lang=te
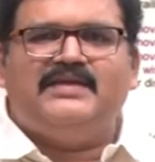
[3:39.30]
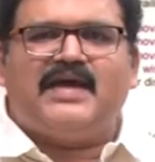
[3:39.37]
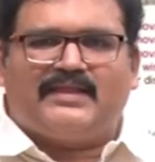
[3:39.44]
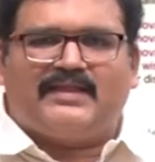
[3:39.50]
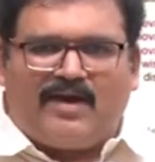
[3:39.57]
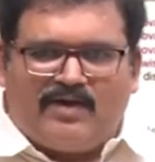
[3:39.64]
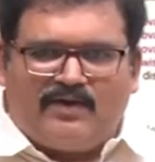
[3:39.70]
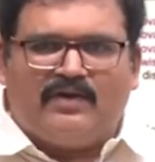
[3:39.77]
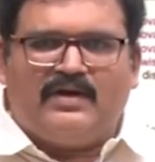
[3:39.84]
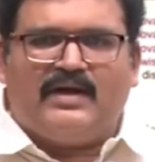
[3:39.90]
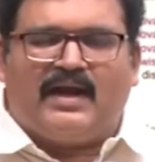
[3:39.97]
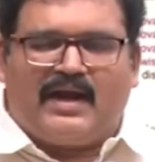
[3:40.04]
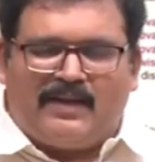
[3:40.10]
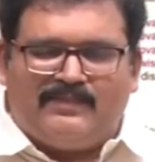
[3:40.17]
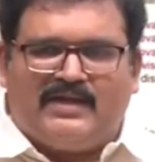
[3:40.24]
ఏం చేద్దాం
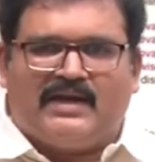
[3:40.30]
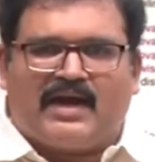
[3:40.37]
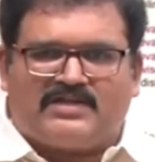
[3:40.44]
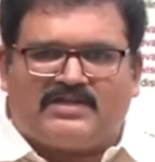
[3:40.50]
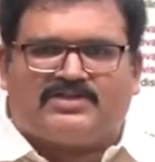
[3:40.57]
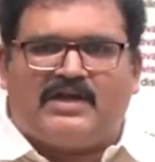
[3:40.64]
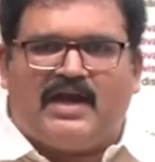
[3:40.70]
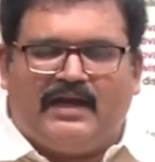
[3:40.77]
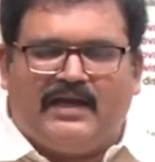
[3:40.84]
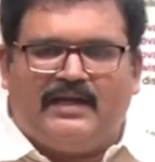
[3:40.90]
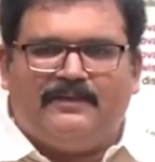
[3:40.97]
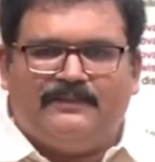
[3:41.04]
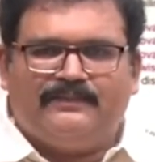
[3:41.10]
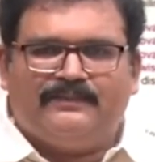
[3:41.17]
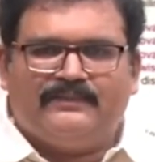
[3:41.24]
అనుకుంటున్నారా మీరు రాష్ట్రాన్ని
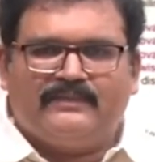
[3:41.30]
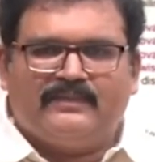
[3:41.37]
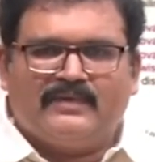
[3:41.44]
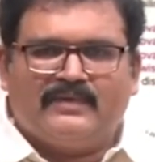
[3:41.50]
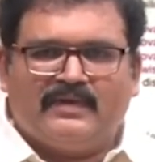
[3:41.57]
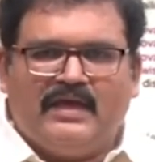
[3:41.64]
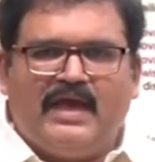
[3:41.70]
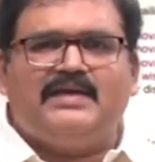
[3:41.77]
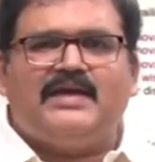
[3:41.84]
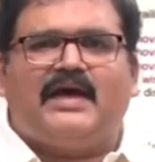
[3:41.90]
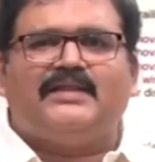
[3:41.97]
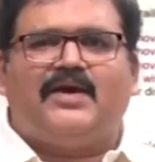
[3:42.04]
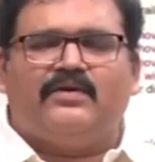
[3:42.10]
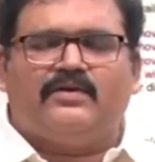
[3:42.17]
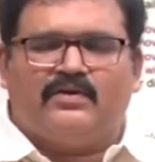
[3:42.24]
ఏం
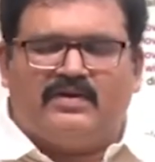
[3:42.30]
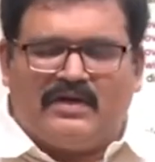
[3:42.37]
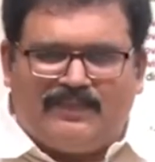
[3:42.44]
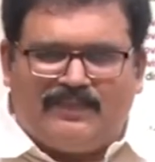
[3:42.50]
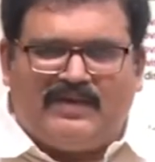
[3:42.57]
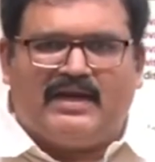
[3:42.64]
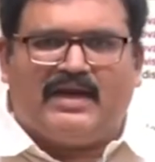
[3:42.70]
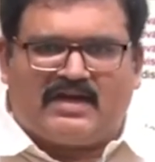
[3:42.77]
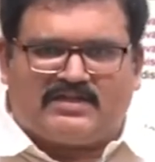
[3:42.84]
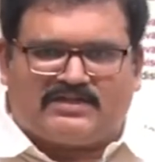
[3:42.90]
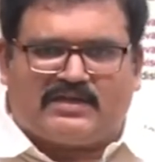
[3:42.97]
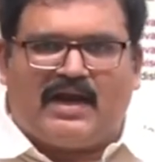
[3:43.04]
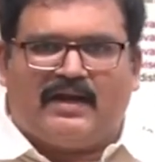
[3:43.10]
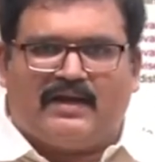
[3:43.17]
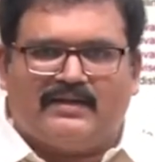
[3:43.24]
చేద్దాం అనుకుంటున్నారు మీరు ఈ
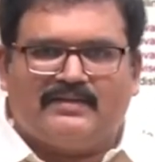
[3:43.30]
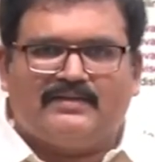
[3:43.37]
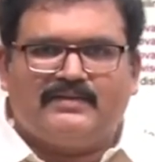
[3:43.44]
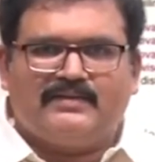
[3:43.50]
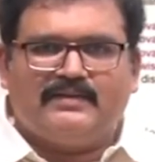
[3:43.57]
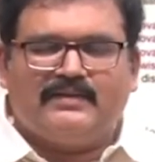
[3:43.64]
రాష్ట్రాన్ని